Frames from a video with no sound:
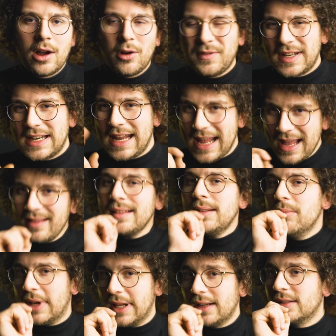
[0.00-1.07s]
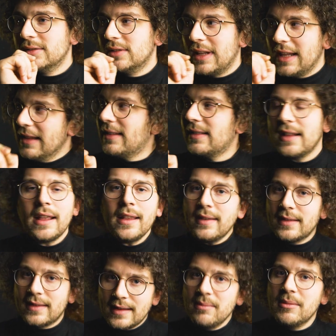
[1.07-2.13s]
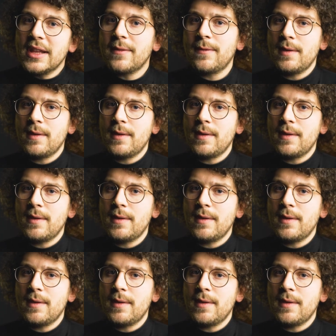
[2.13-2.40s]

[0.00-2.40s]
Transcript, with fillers: Auf den ersten Blick ist das ziemlich